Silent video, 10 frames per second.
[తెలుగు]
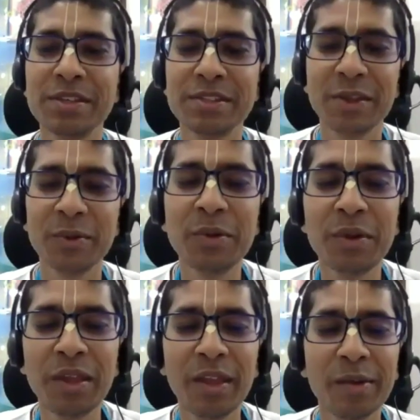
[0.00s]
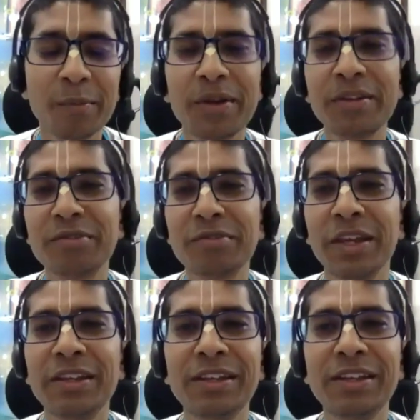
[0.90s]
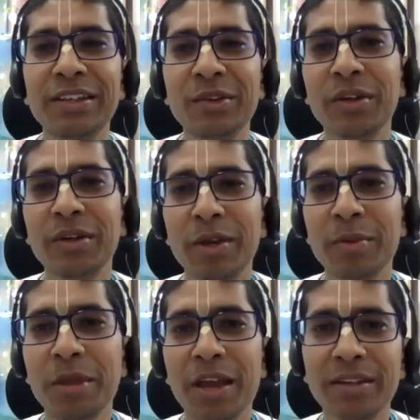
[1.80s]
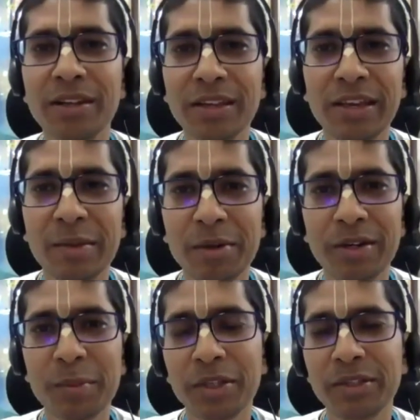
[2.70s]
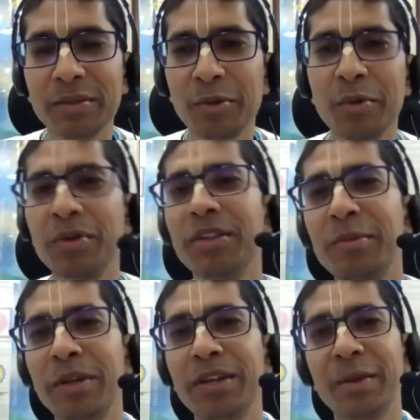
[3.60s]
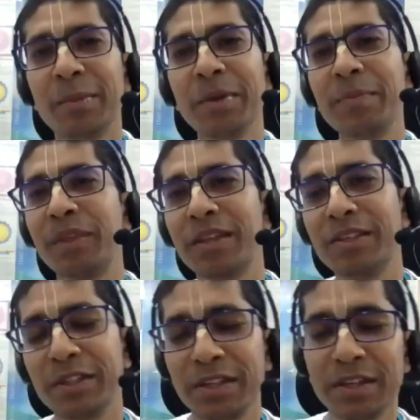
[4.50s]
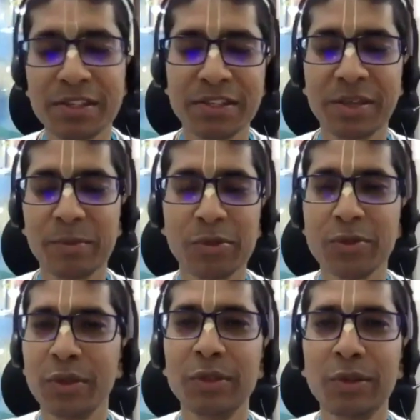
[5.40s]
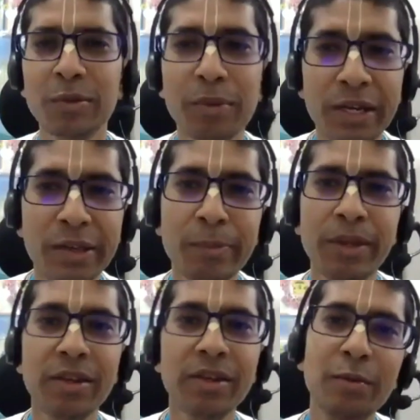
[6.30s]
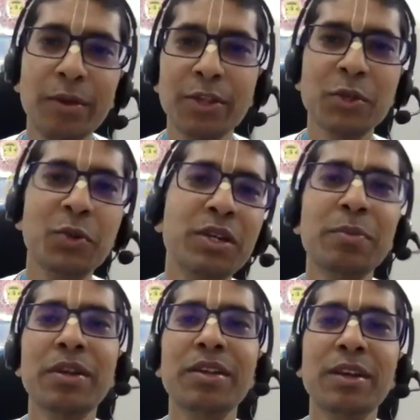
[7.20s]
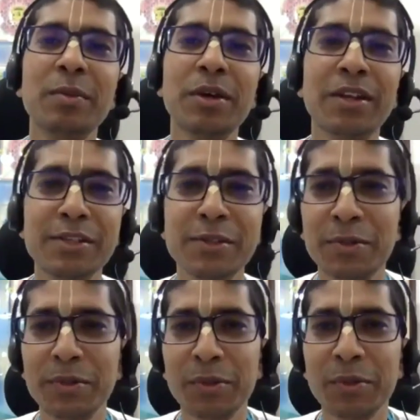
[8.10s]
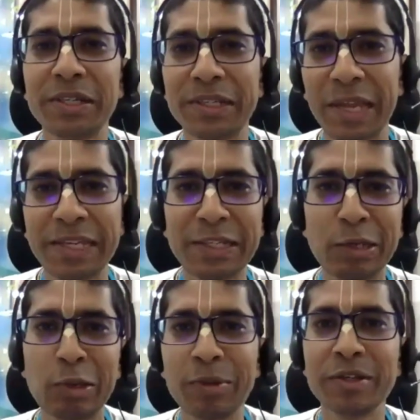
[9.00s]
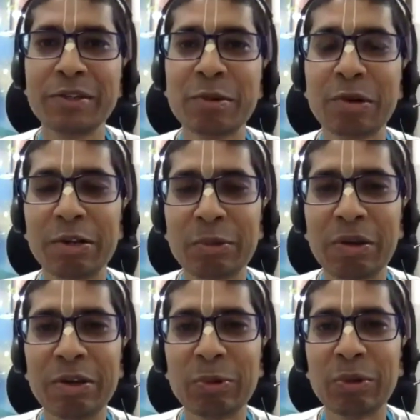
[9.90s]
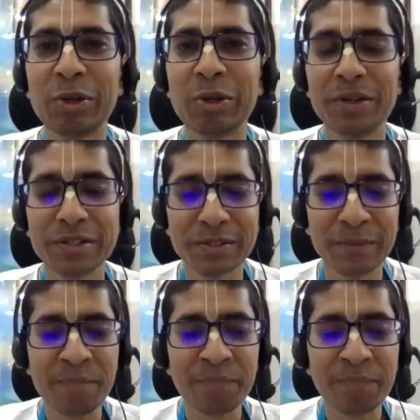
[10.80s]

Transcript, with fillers: చేస్తారు బట్ ఫైనల్లీ ఒక మనం యాత్రకు వెళ్ళామంటే మాత్రం గోవర్ధన్ పరిక్రమ ఖచ్చితంగా చేస్తాము సో అందులో బడి పరిక్రమ చోటి పరిక్రమ అనేసి ఉంటుంది ఒకటి నైన్ కిలోమీటర్స్ ఒకటి ట్వంటీ టూ కిలోమీటర్స్